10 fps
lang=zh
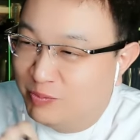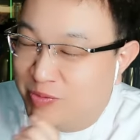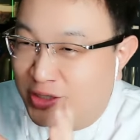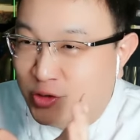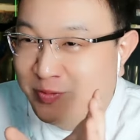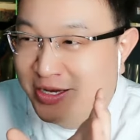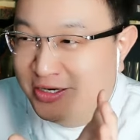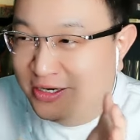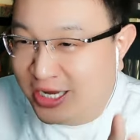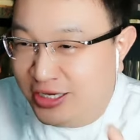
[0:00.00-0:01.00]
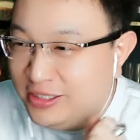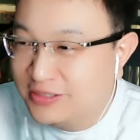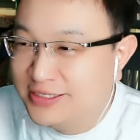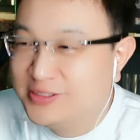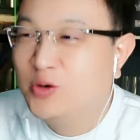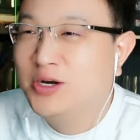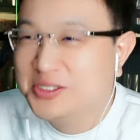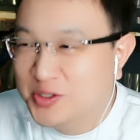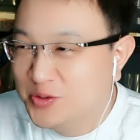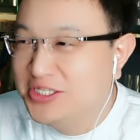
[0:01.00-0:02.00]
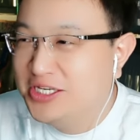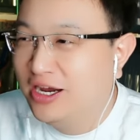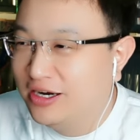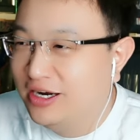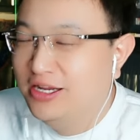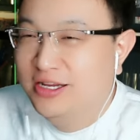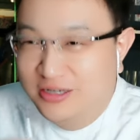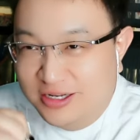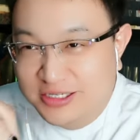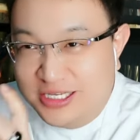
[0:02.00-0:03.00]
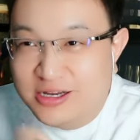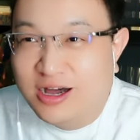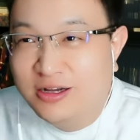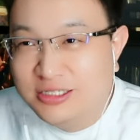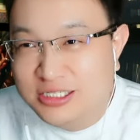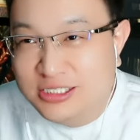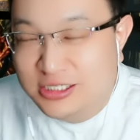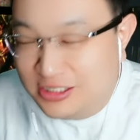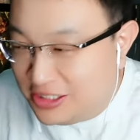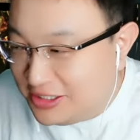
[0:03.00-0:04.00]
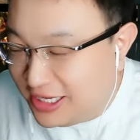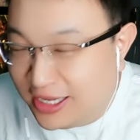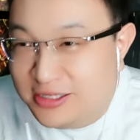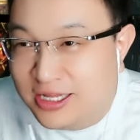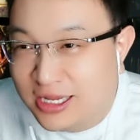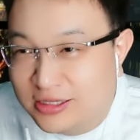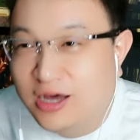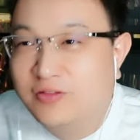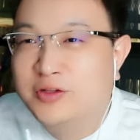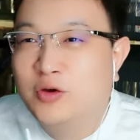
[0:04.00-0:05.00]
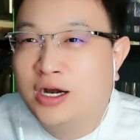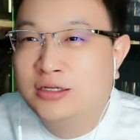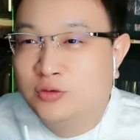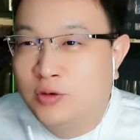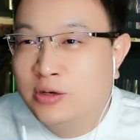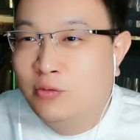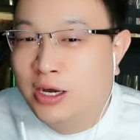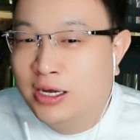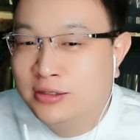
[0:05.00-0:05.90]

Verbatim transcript: 八九百个给你，再凑点凑一千个扔银行，你一个一年你在家躺着都有二十多万花，